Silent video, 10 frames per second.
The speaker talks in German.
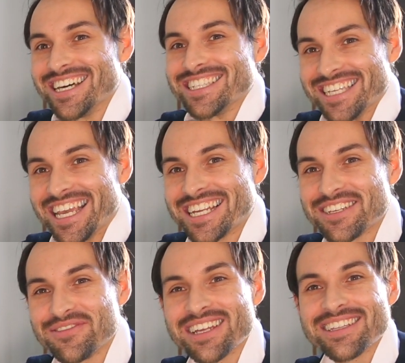
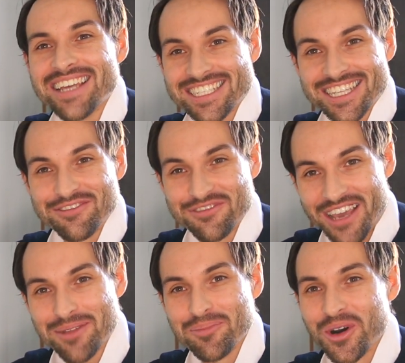tatsächlich wie ein
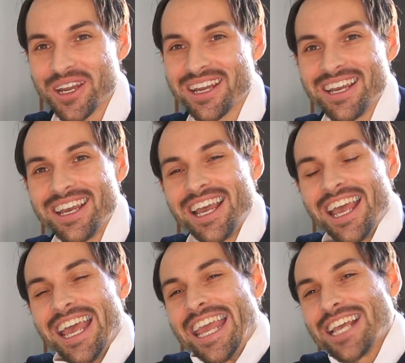Tesla-Fanboy.
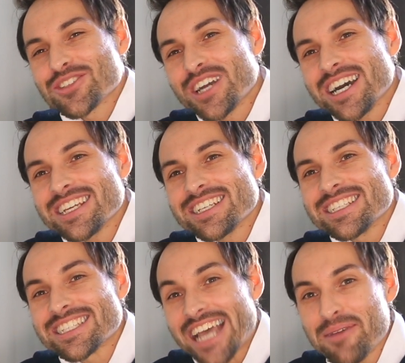Ja, sogar der
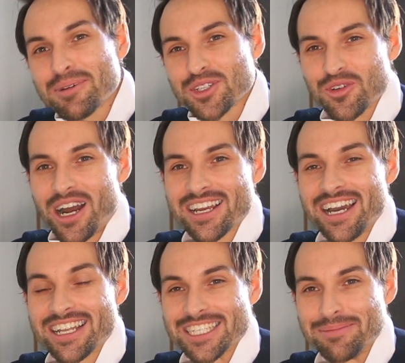Cybertruck
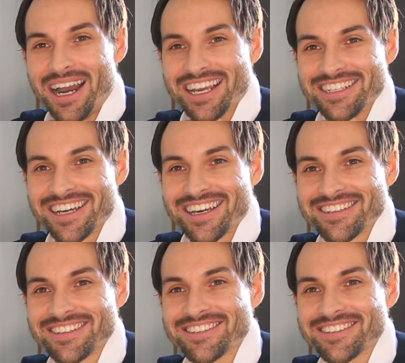hat es ihm angetan.